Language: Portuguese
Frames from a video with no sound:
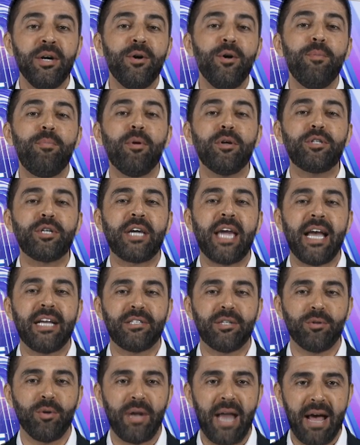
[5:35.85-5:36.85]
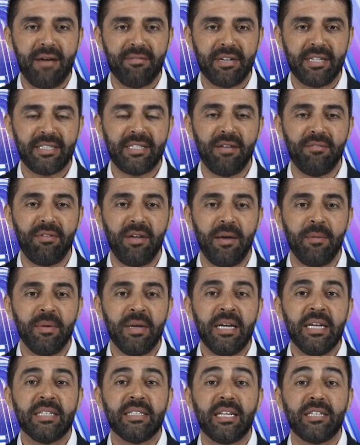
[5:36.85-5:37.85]
o podcast do Lavras TV,
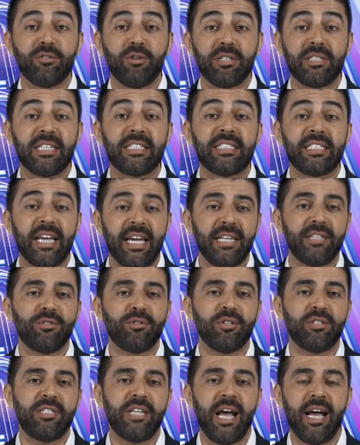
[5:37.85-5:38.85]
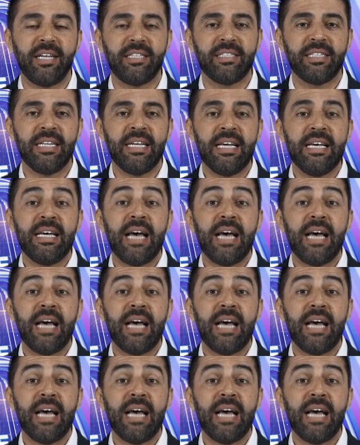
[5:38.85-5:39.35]
nas nossas redes sociais.